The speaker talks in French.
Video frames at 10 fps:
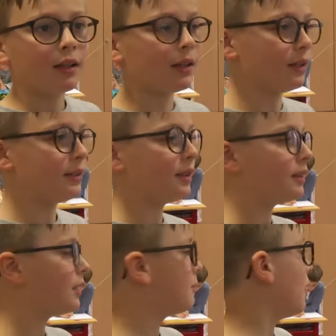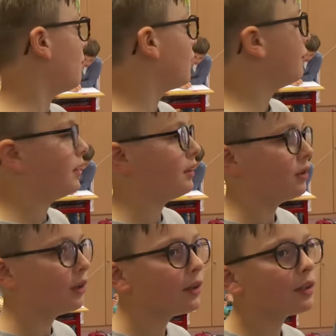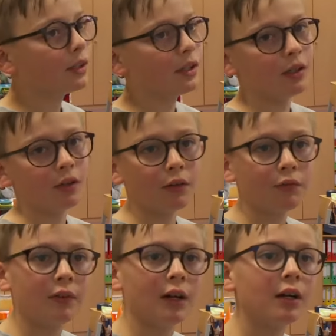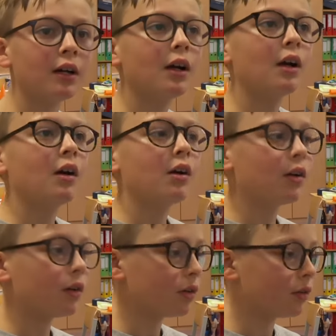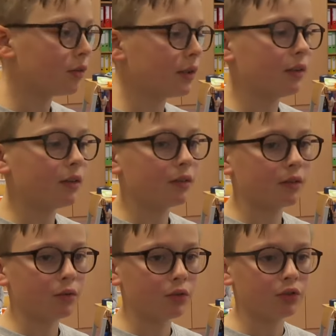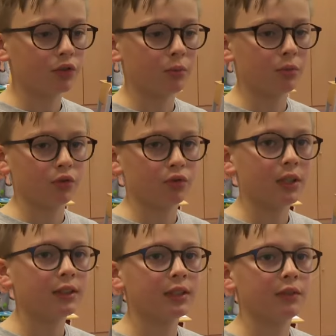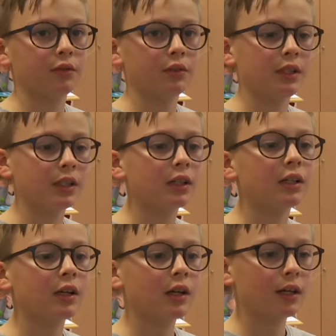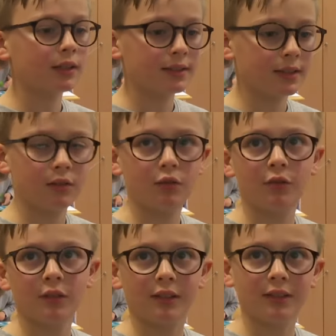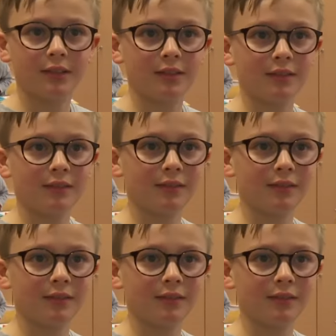Et ça, c'est ma professeure. Et Yofa, en luxembourgeois, ça veut dire institutrice.